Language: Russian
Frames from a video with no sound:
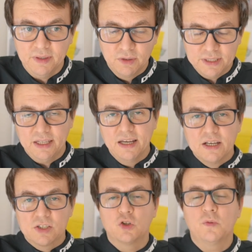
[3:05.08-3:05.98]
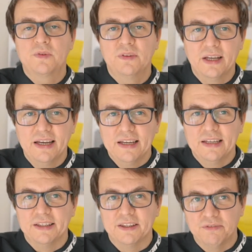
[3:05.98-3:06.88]
Вот это, собственно,
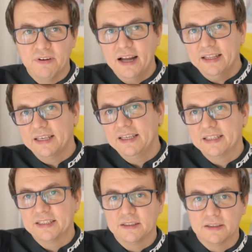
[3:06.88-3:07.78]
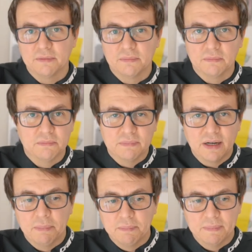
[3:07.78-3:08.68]
два таких
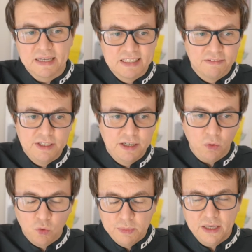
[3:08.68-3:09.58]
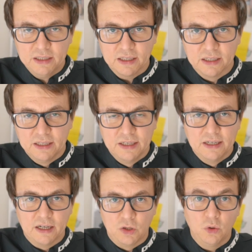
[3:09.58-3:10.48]
э, основных аргумента,
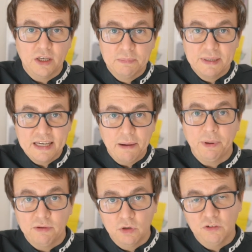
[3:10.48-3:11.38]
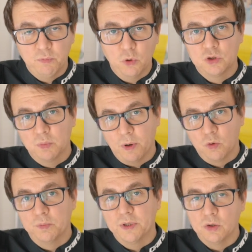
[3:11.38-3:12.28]
которые бы я привел в пользу
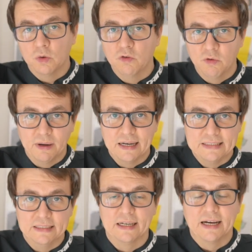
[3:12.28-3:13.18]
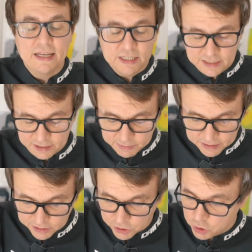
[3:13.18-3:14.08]
покупки нового магазина. Конечно,
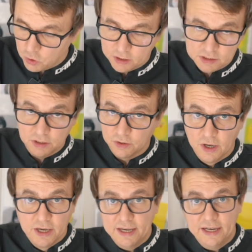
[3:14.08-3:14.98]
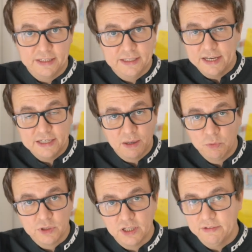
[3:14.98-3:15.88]
ребята, еще раз говорю, это я
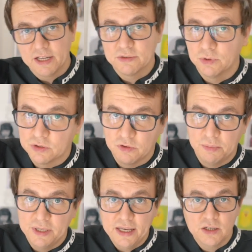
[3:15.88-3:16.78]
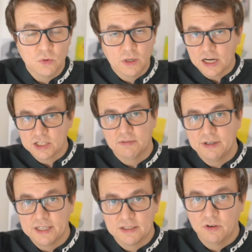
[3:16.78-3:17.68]
никому не навязываю свое мнение, у каждого
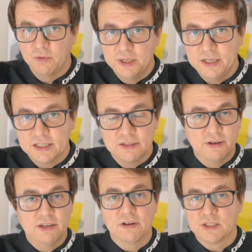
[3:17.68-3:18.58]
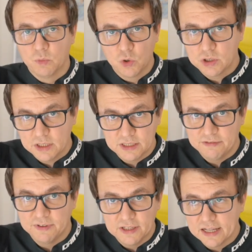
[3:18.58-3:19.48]
есть свое мнение, свои возможности
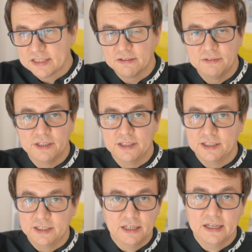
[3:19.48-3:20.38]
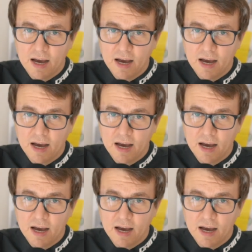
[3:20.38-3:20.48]
финансовые и...